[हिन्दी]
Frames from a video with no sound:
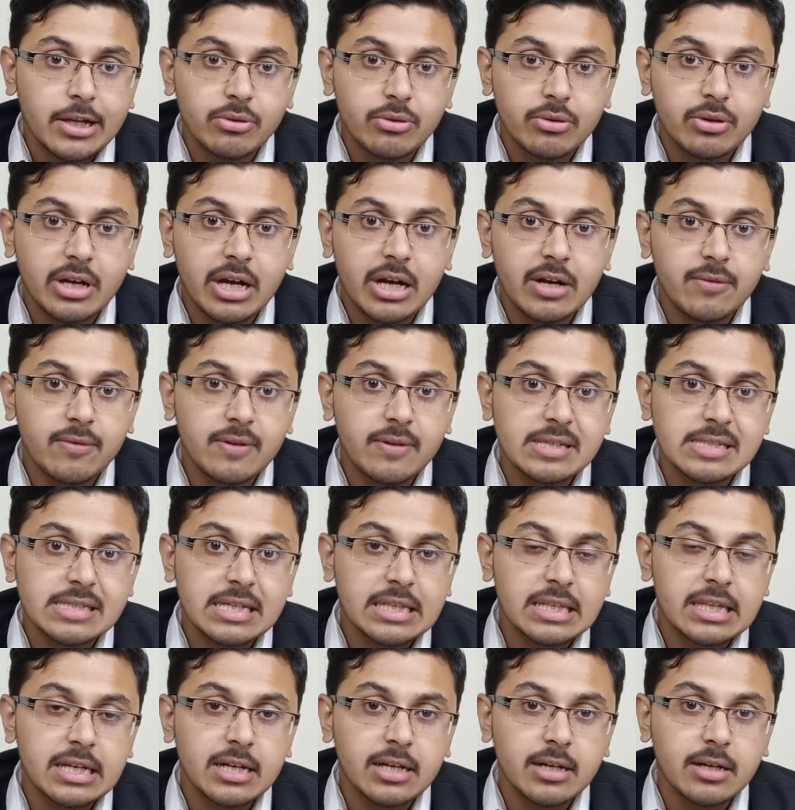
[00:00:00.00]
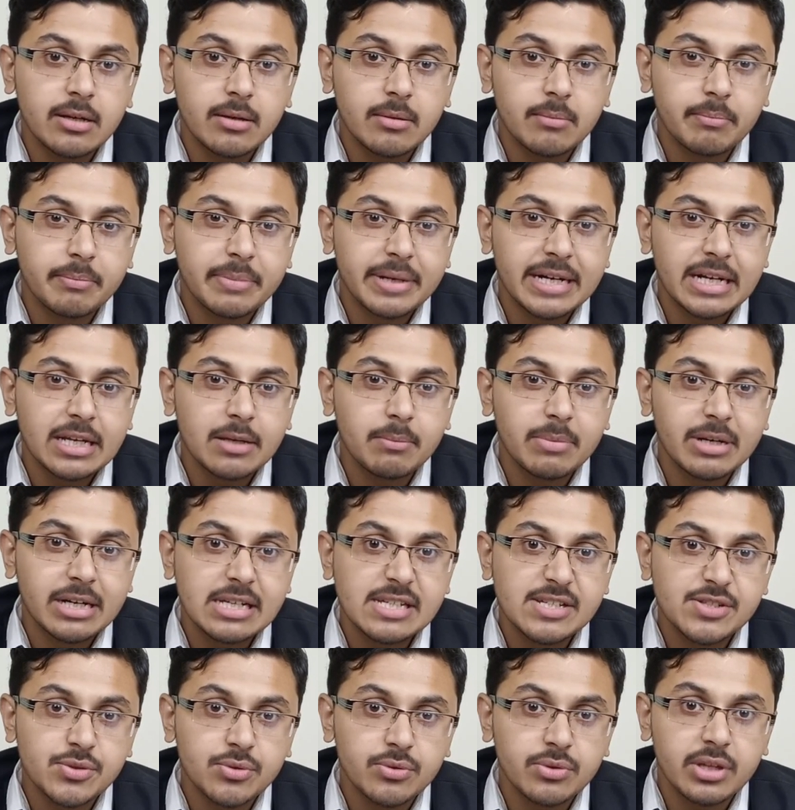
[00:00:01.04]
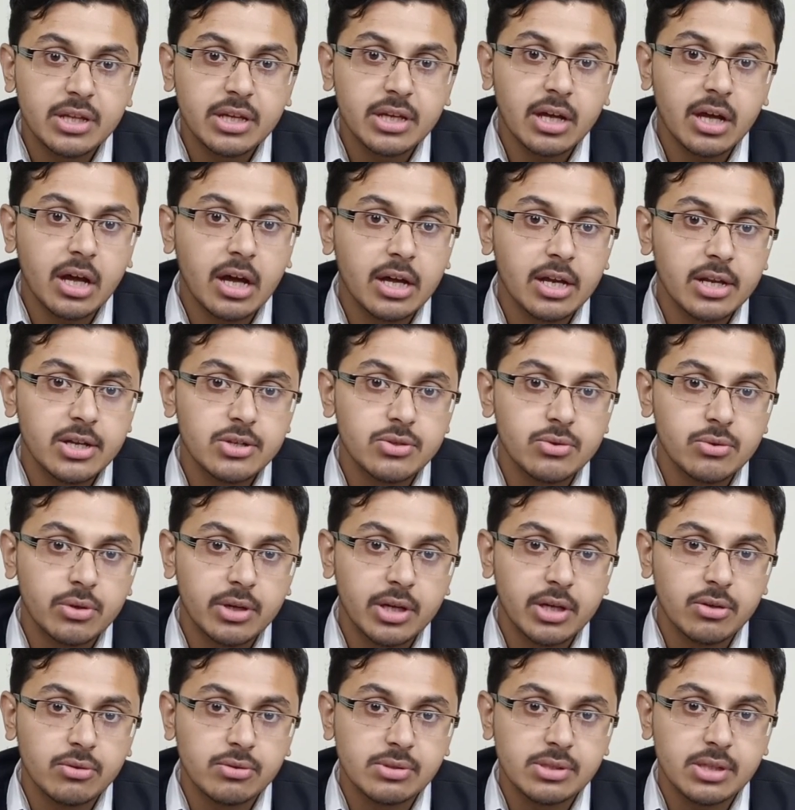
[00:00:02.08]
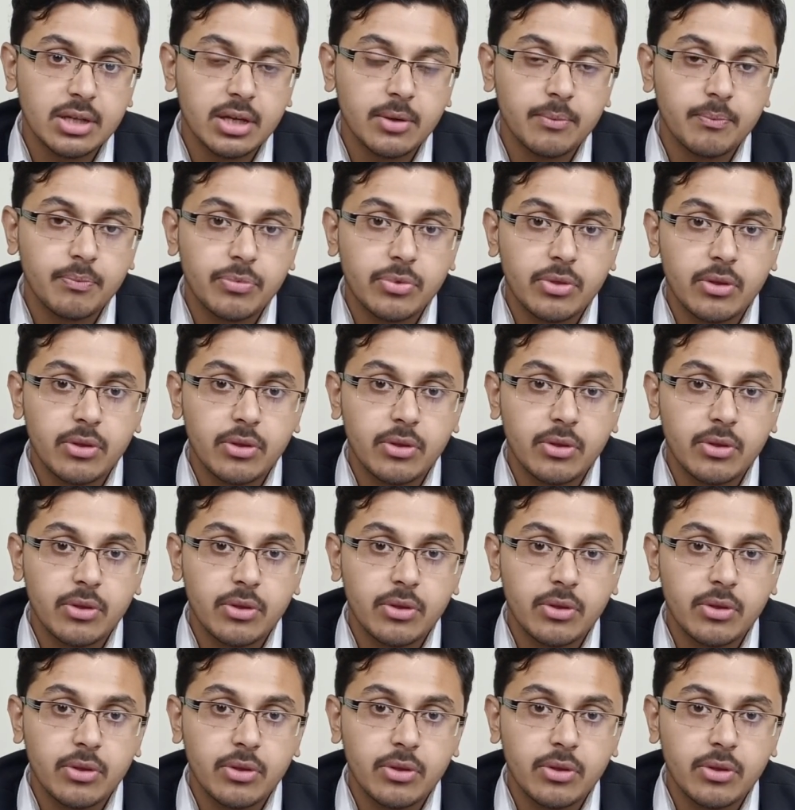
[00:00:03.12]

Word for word: तो काफ़ी ज़्यादा बड़े बड़े सुदे खारिज होंगे उसके